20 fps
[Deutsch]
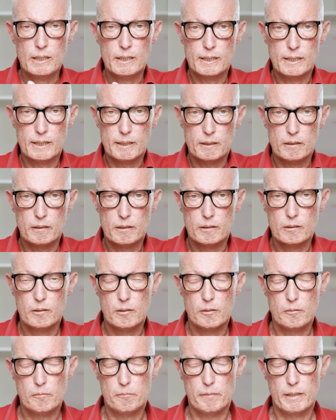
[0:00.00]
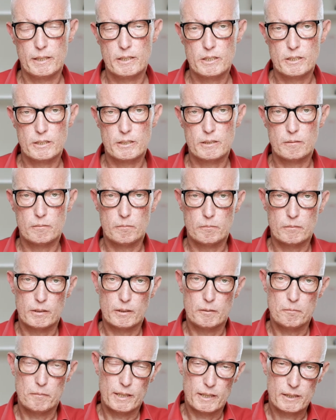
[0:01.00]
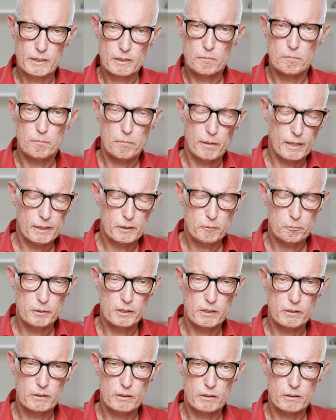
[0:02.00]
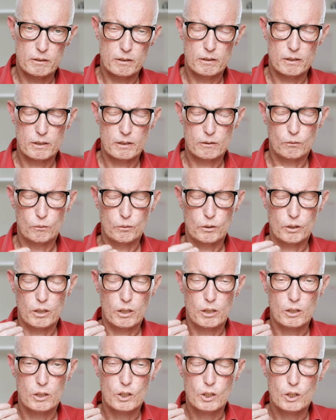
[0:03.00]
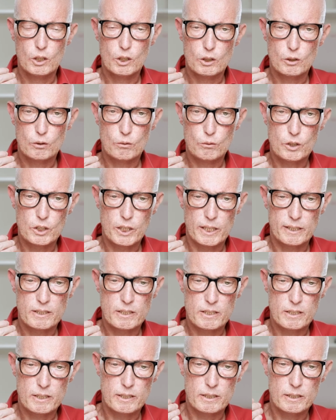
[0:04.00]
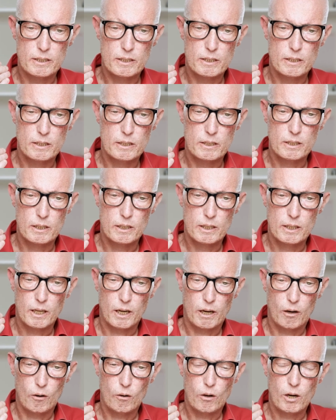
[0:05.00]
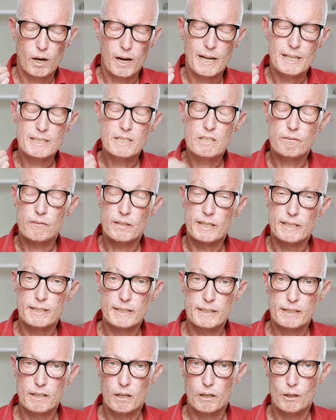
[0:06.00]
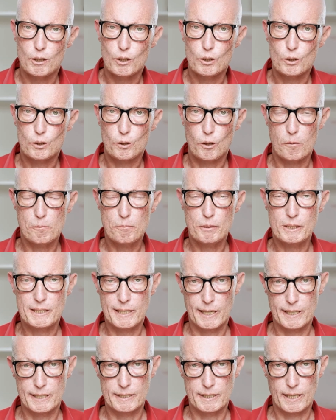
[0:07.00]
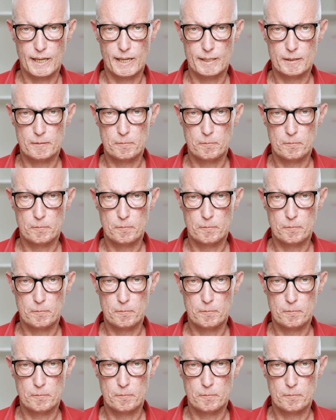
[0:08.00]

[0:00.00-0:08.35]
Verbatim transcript: den Menschen im ersten Beispiel oder du schätzt ihn auch als weniger kompetent ein.